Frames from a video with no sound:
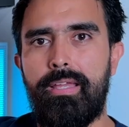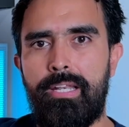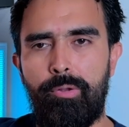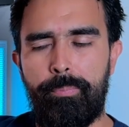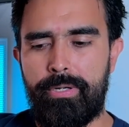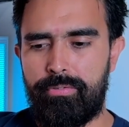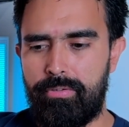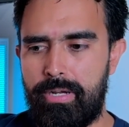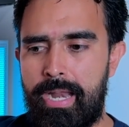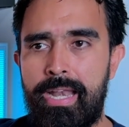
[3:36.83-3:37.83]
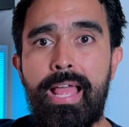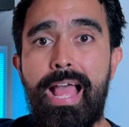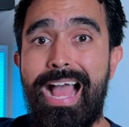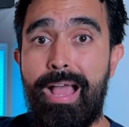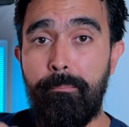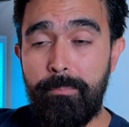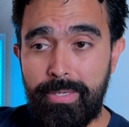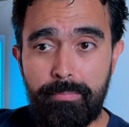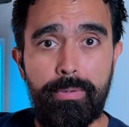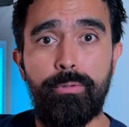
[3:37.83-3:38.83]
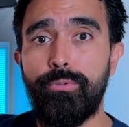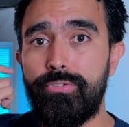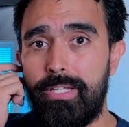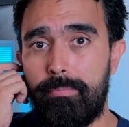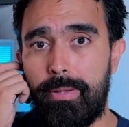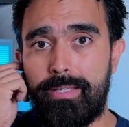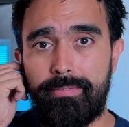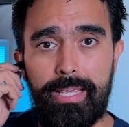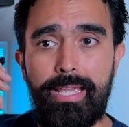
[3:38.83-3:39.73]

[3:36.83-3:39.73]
En lo personal, a mí me gustan más